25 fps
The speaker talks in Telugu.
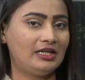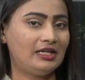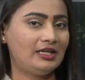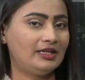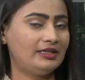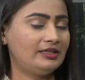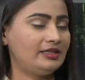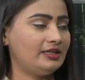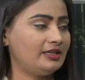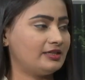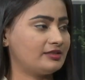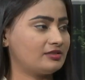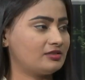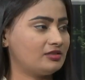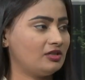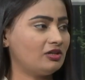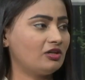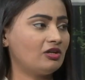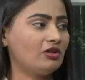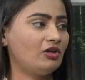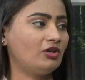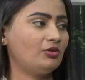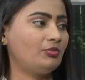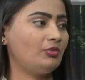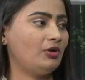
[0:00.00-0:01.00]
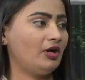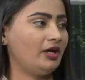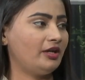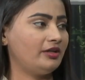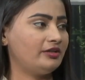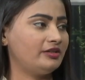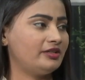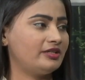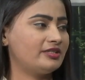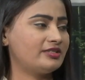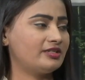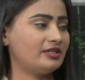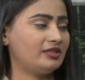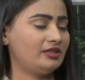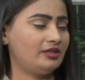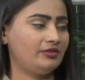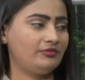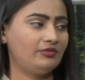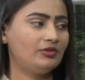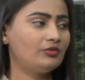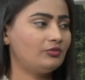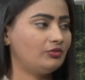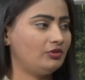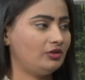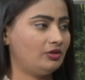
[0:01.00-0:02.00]
అలాంటి ఎక్స్ట్రా కార్బోహైడ్రేట్స్
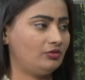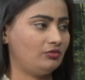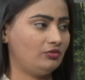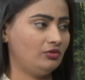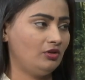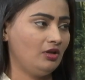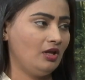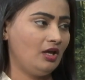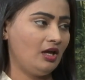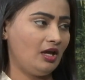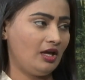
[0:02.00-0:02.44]
అనేవి ఉండవు